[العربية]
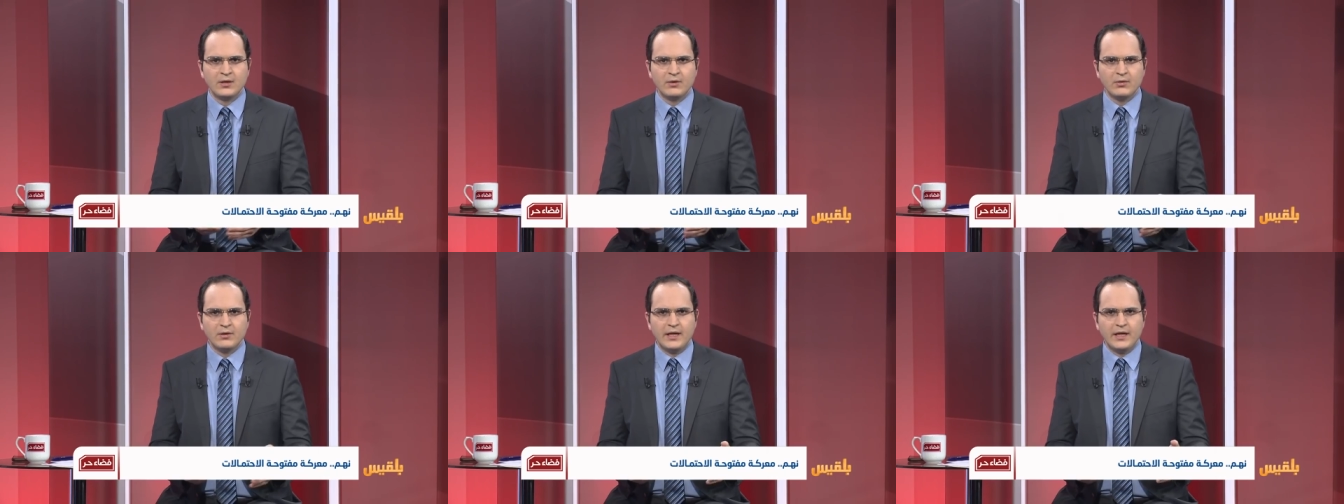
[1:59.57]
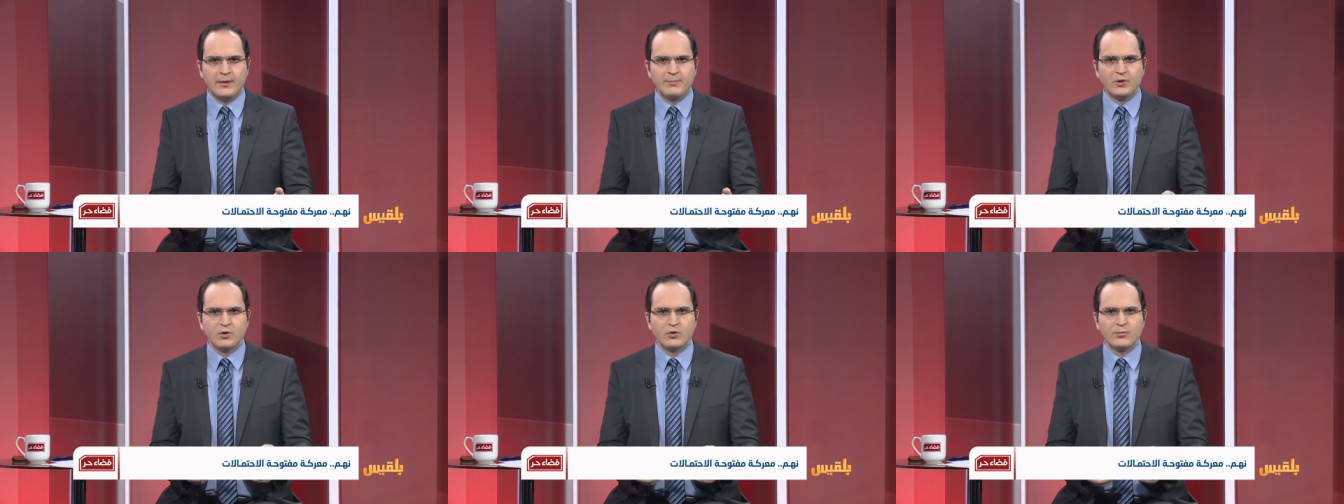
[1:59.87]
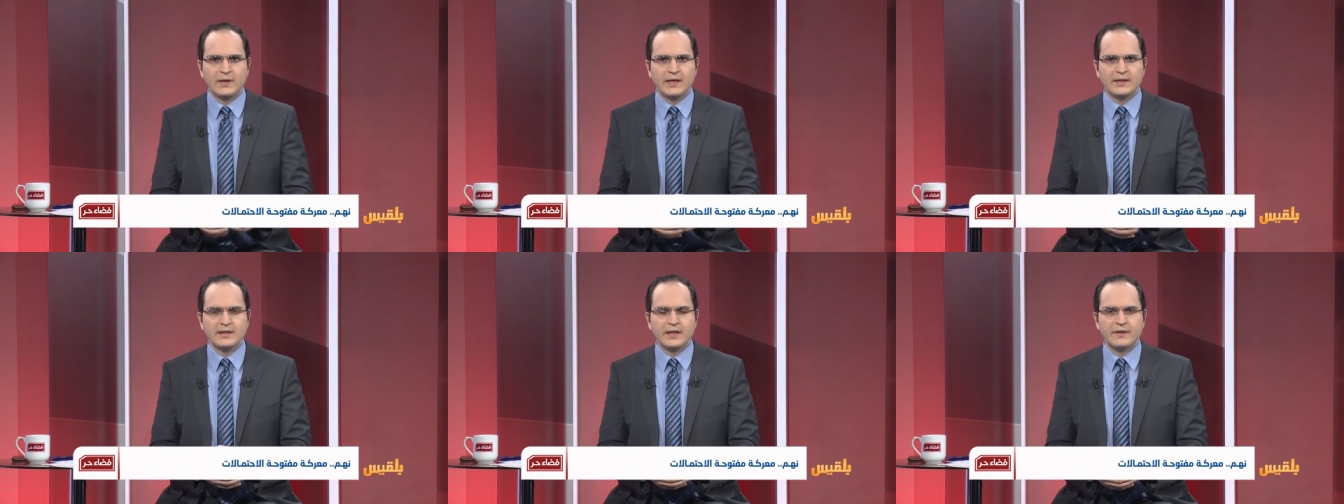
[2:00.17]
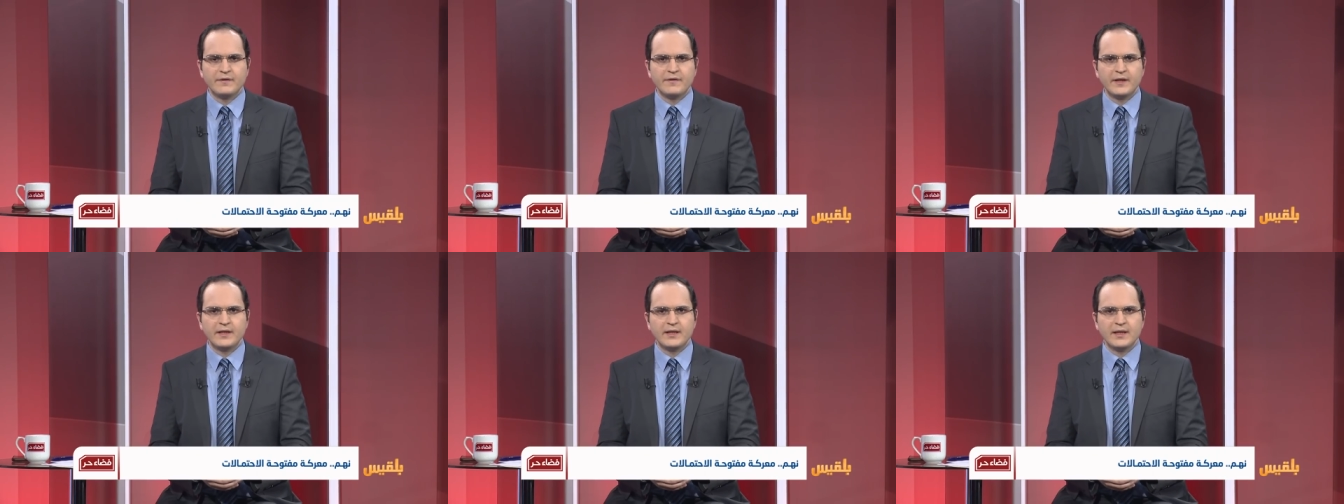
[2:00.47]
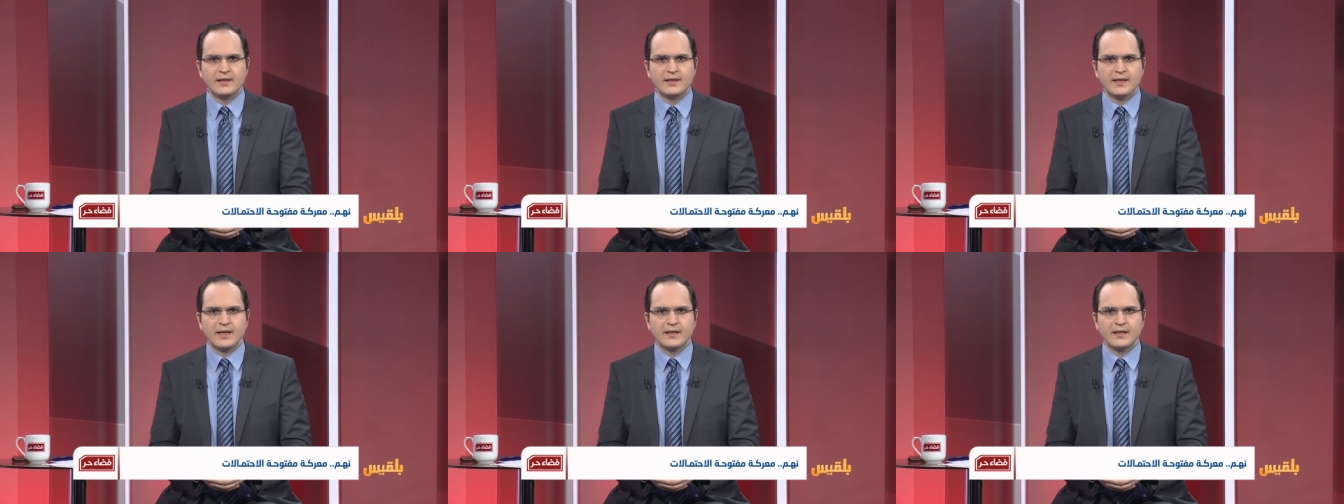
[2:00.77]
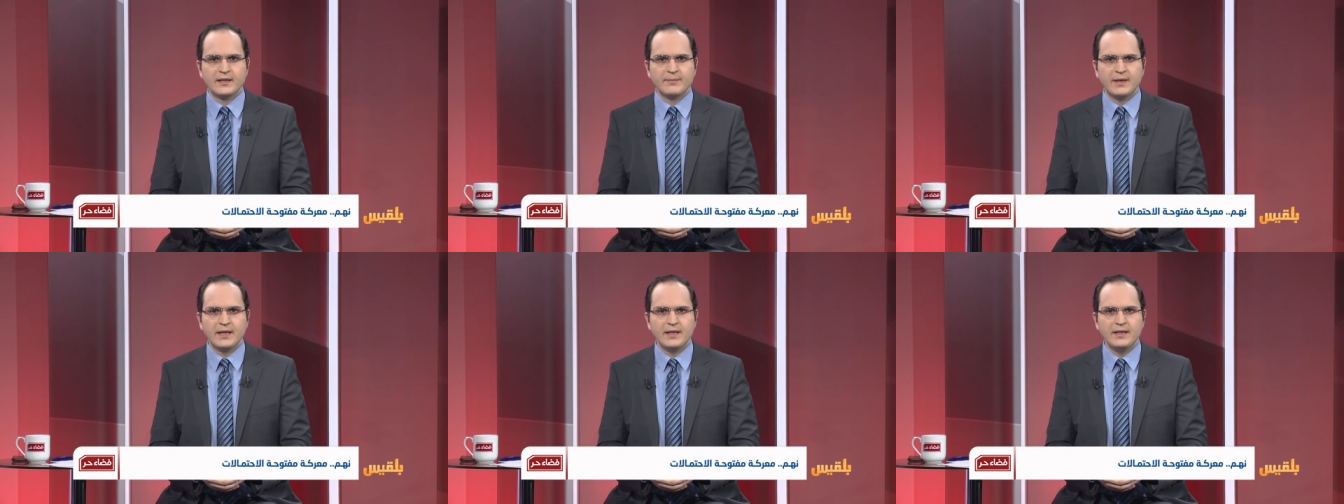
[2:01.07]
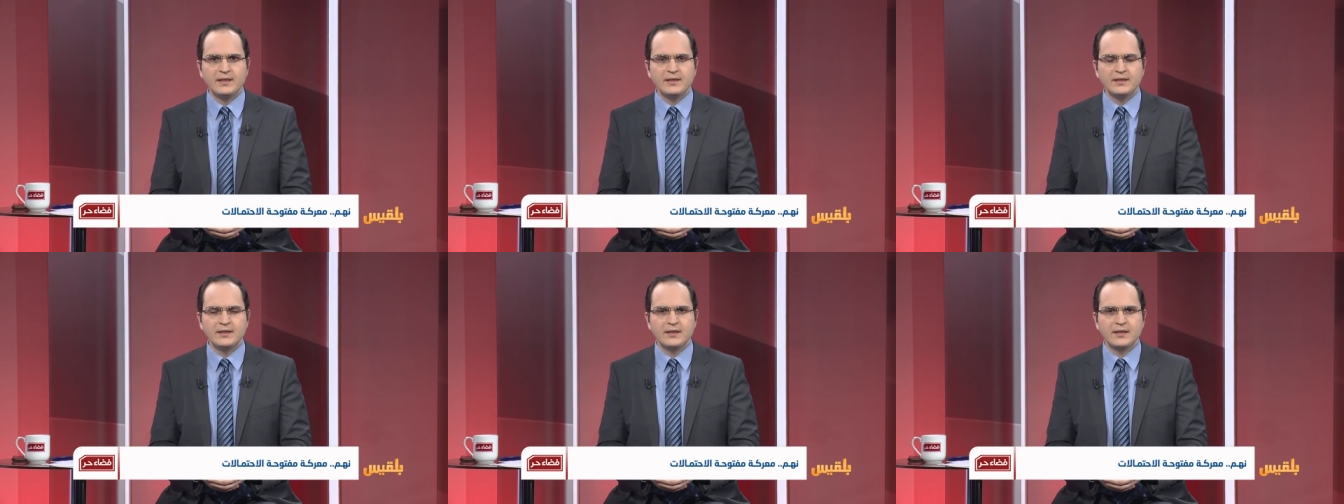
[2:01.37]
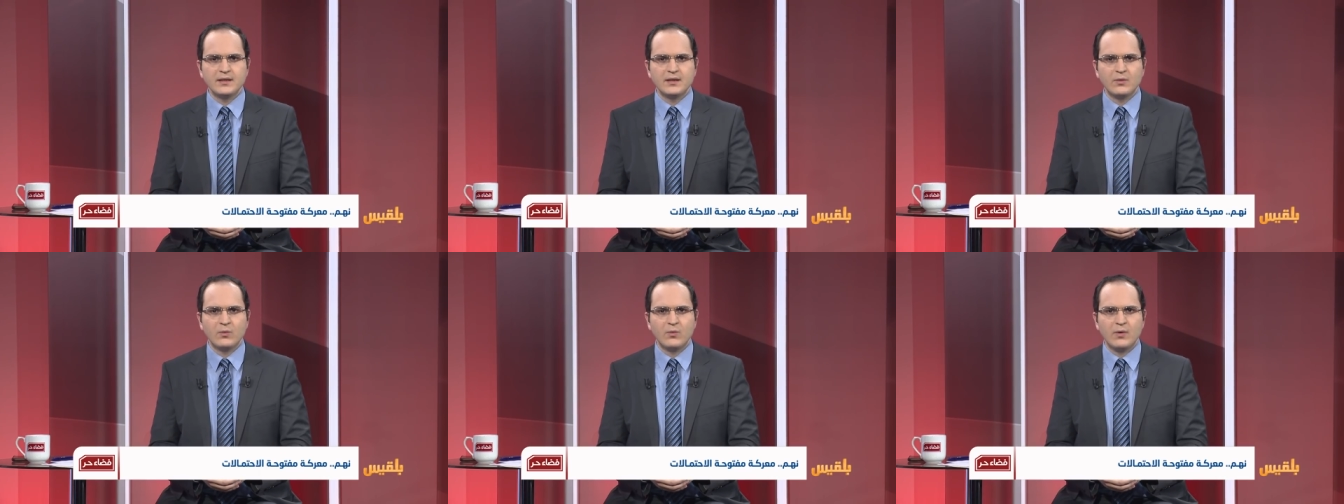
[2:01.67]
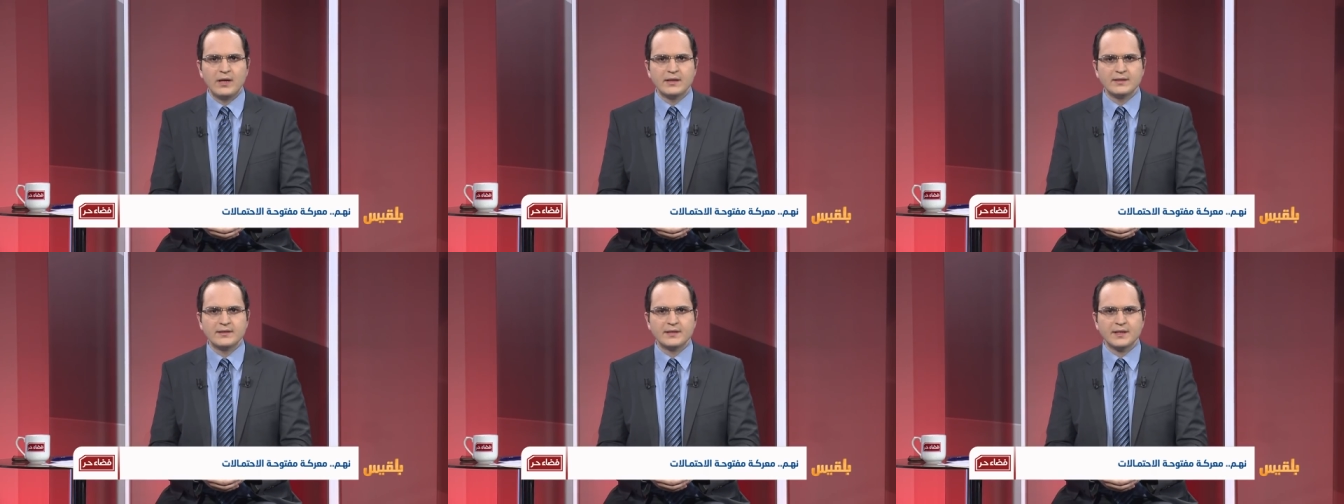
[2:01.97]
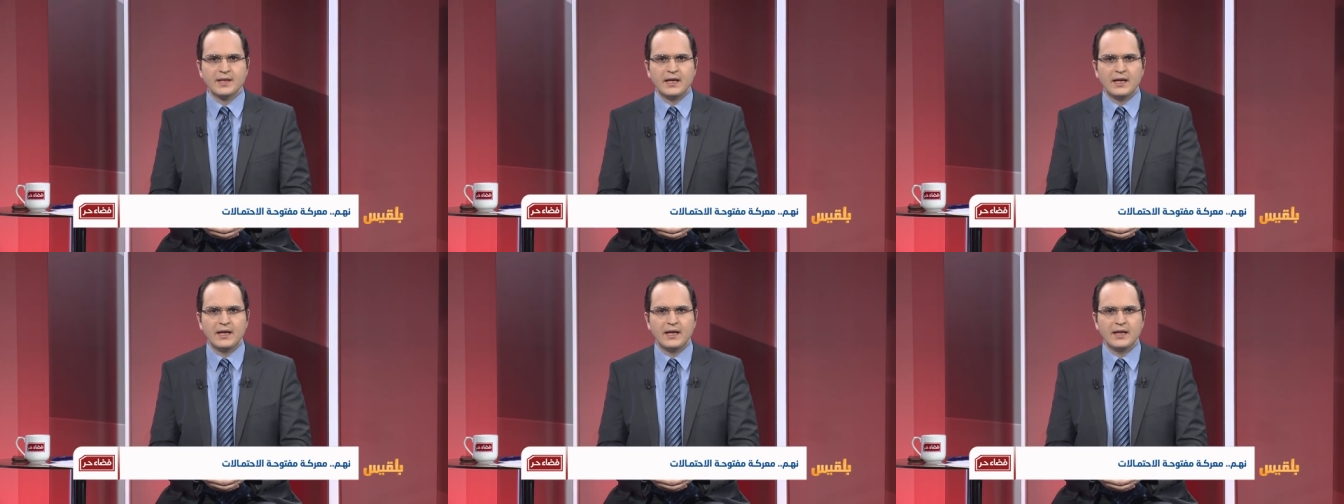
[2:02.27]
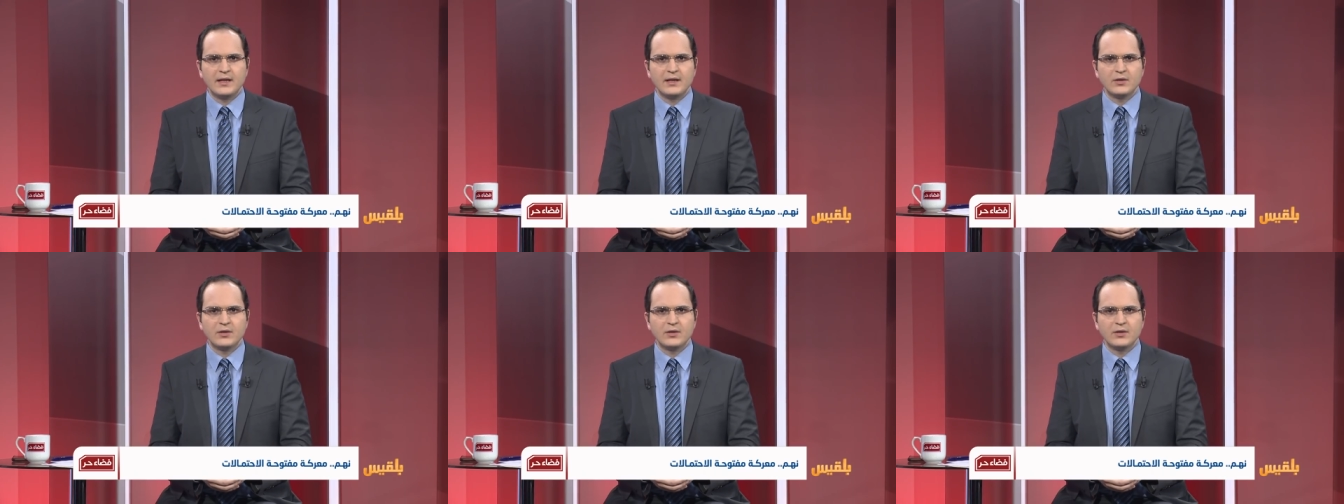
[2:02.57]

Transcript: أرحب بكما ضيفي الكريمين وأطرح